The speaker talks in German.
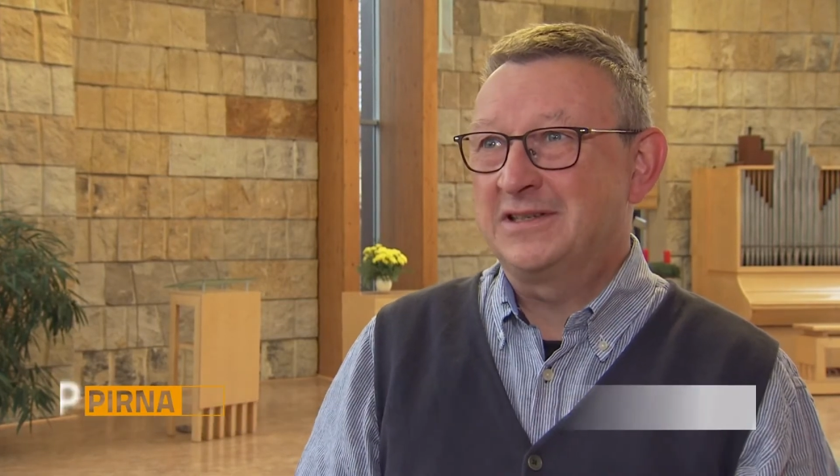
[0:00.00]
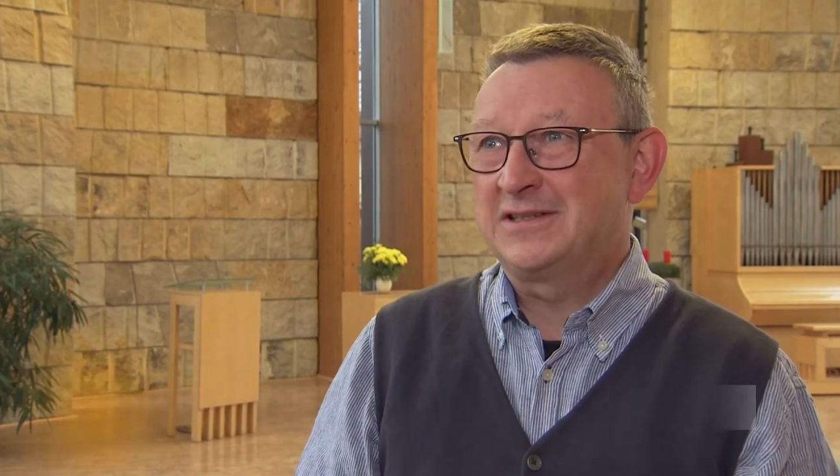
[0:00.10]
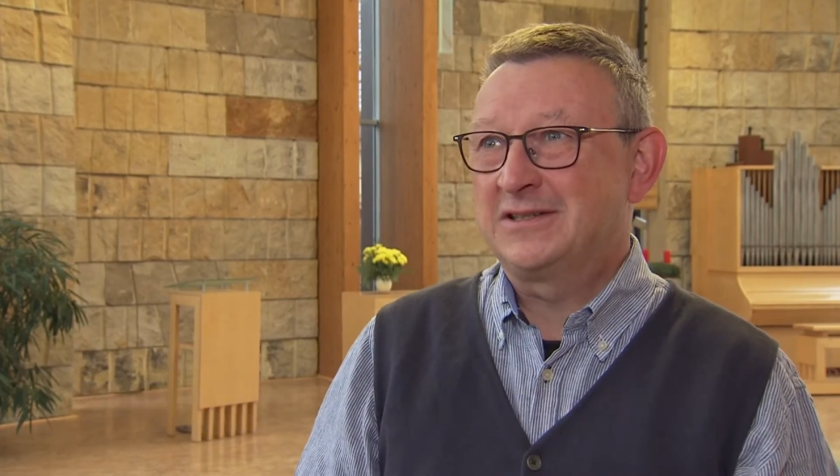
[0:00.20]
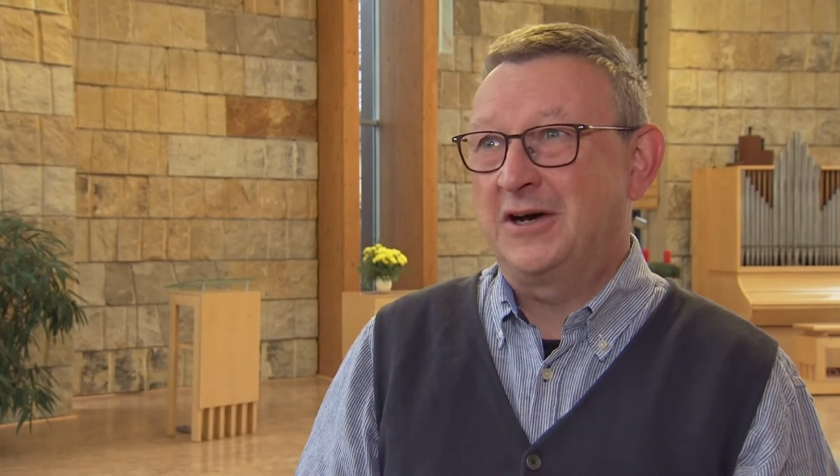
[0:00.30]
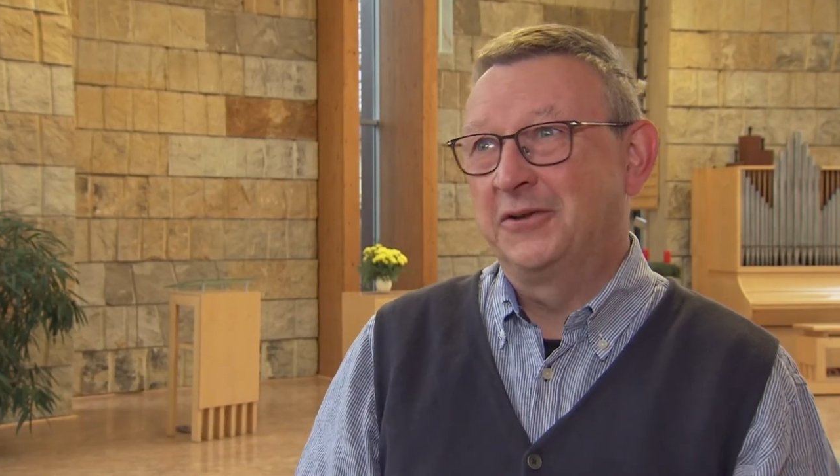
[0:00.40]

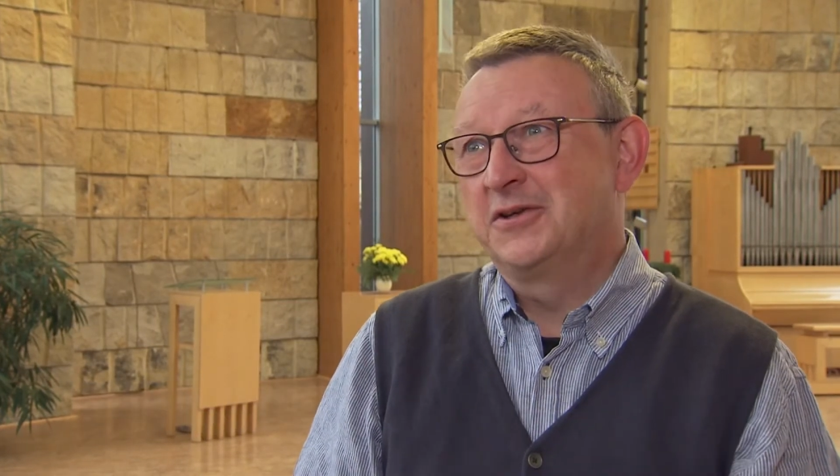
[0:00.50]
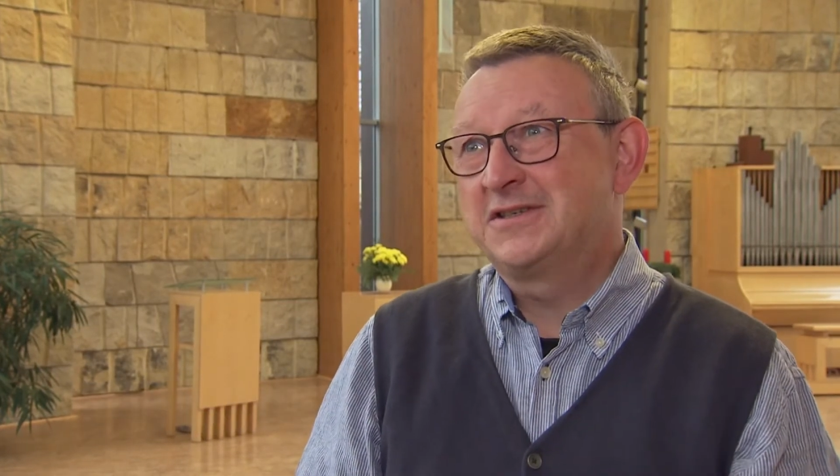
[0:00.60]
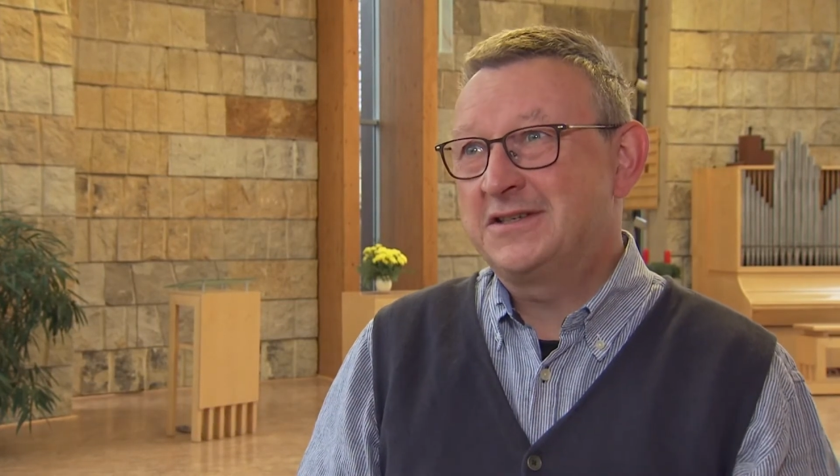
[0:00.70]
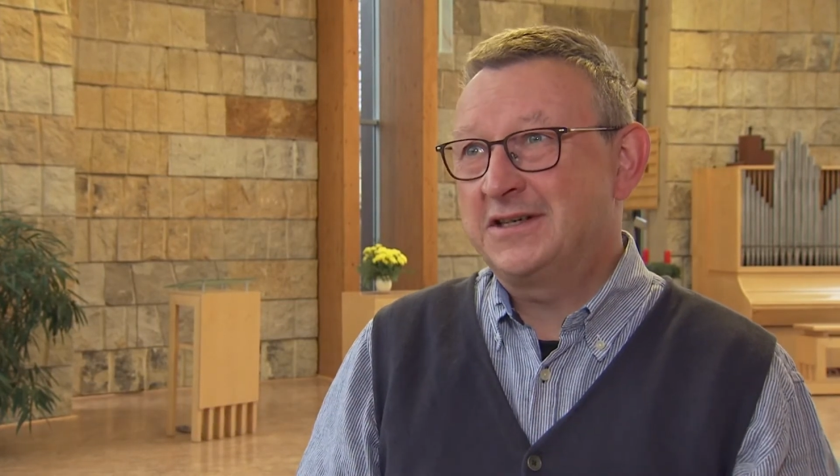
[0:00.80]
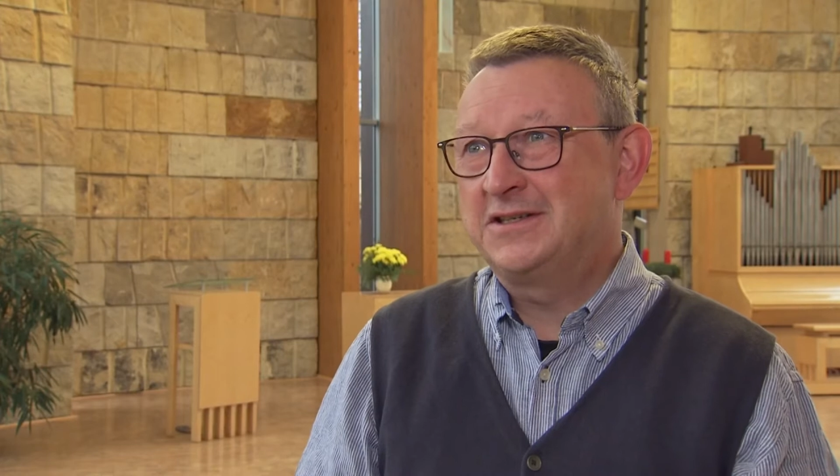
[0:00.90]
was
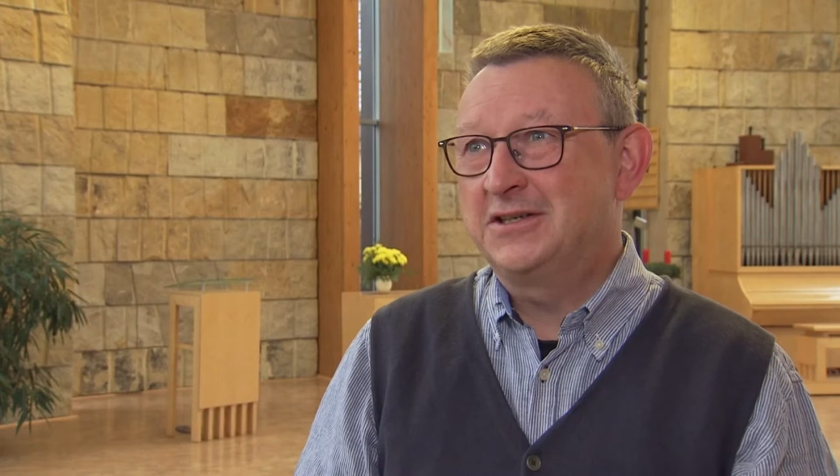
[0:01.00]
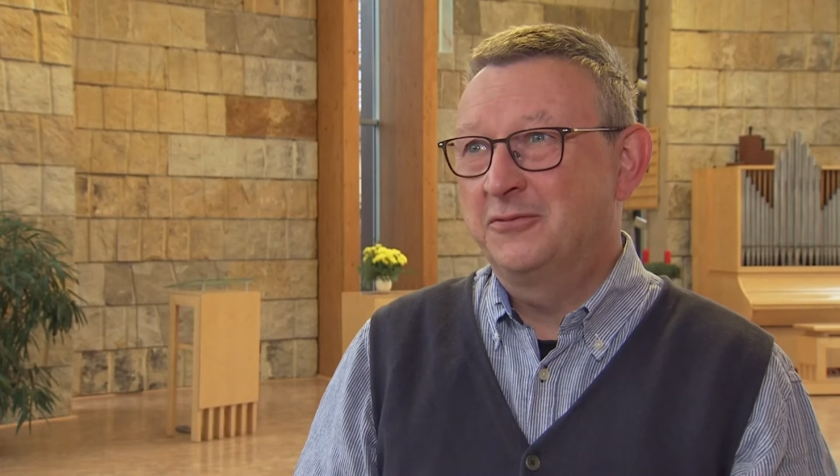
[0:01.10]
anders ist als die